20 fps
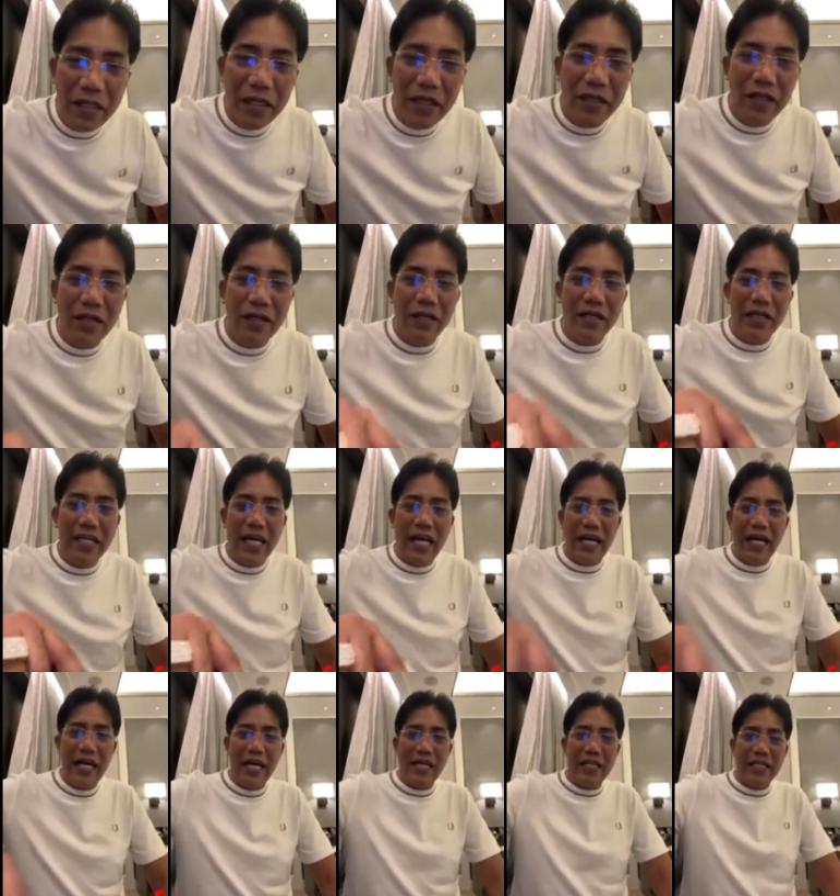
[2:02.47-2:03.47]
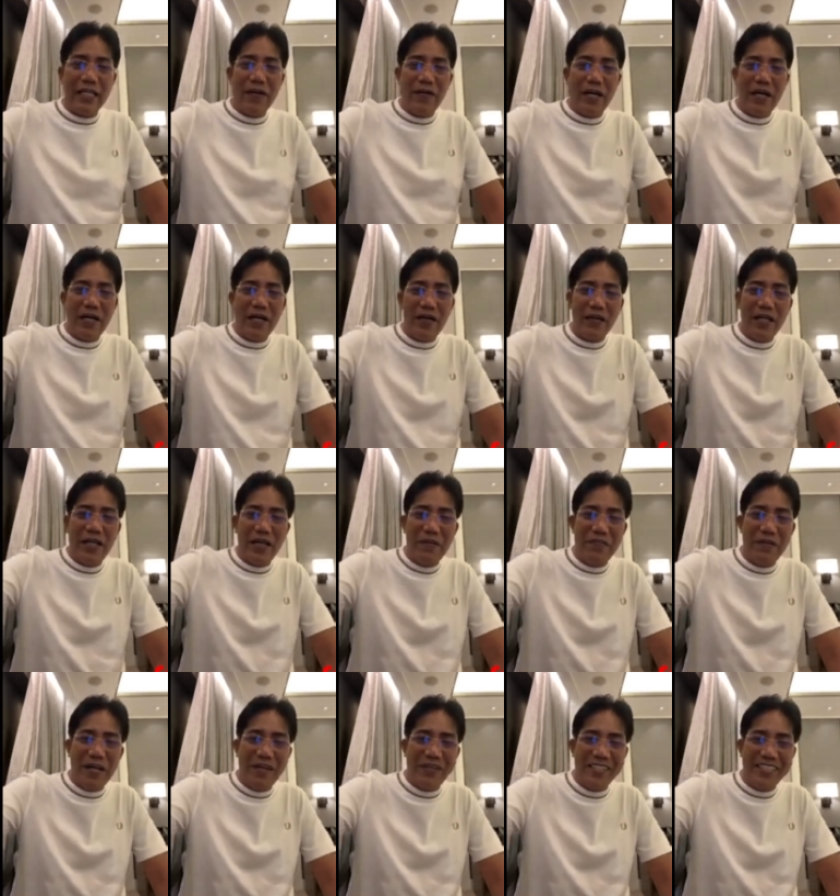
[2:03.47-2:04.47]
Oh, yan. Gawa ka uli
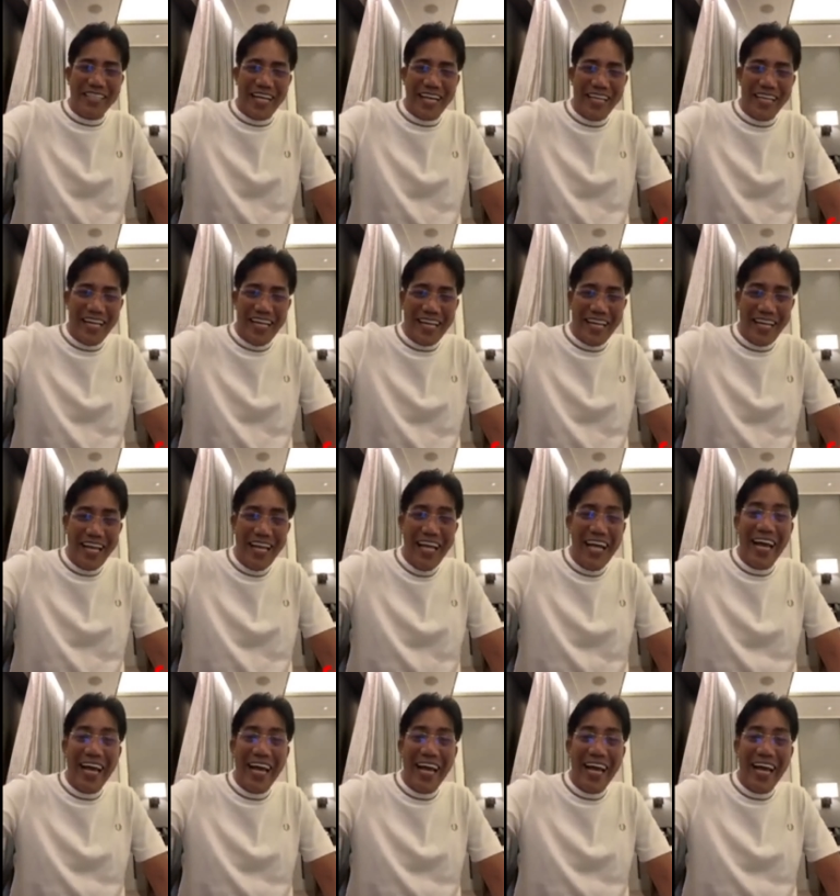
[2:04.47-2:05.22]
ng bagong channel.